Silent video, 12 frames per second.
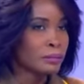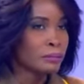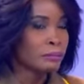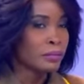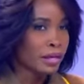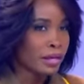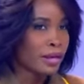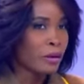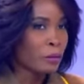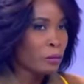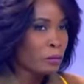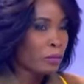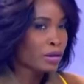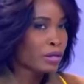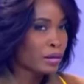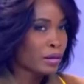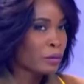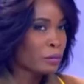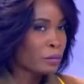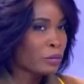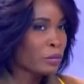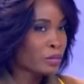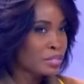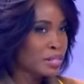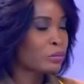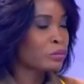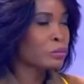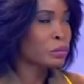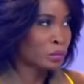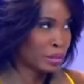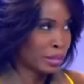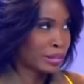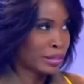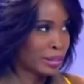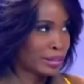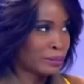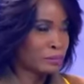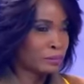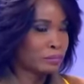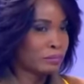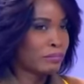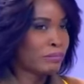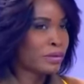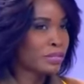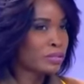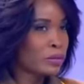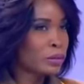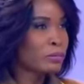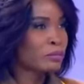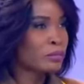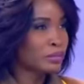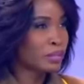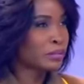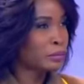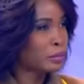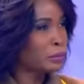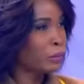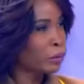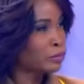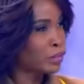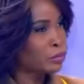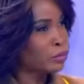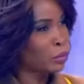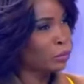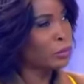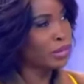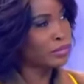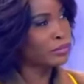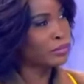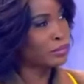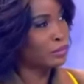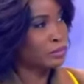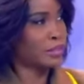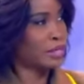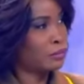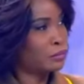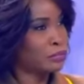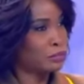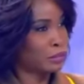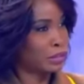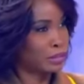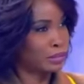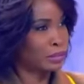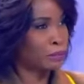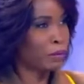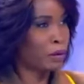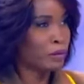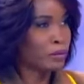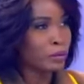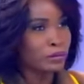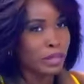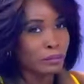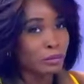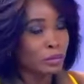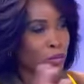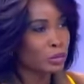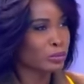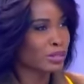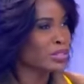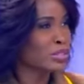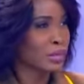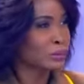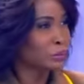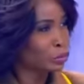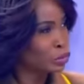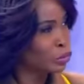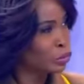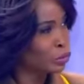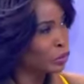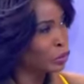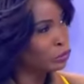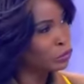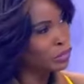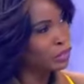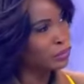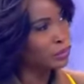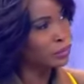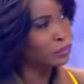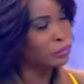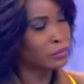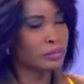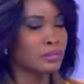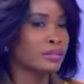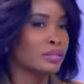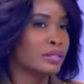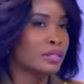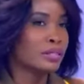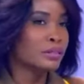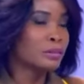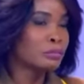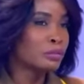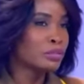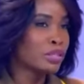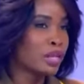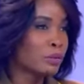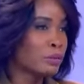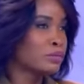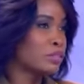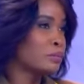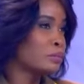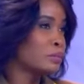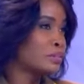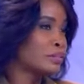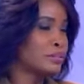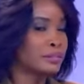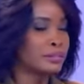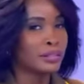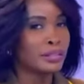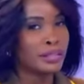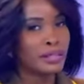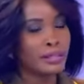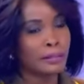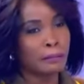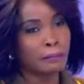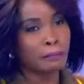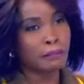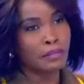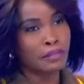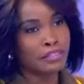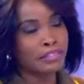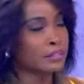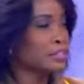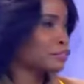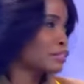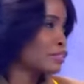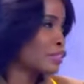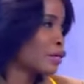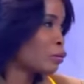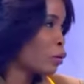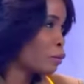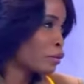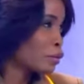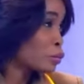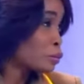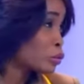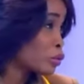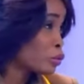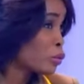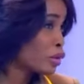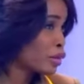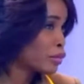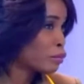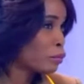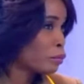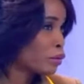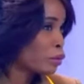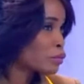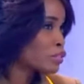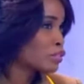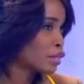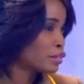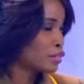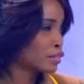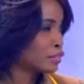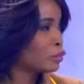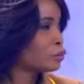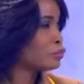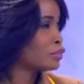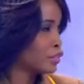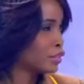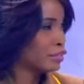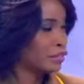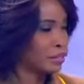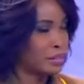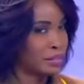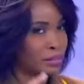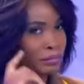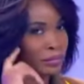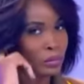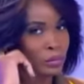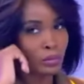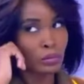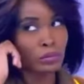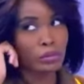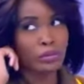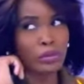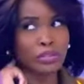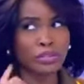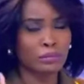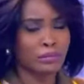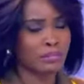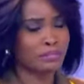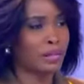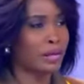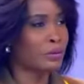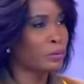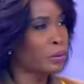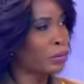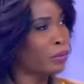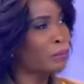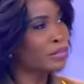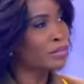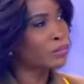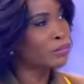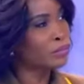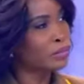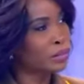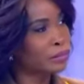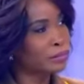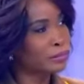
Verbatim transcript: É, uma, é um conceito muito alargado, mas normalmente atribuído para conceitos como esses. Chegamos a cidade de São Paulo e encontramos tudo manchado, tudo destruído, no sentido de demonstrar algum tipo de hum, insatisfação apenas porque não há uma conscientização de cidadania. Mas o, o que nós estamos a falar não é bem só vandalismo.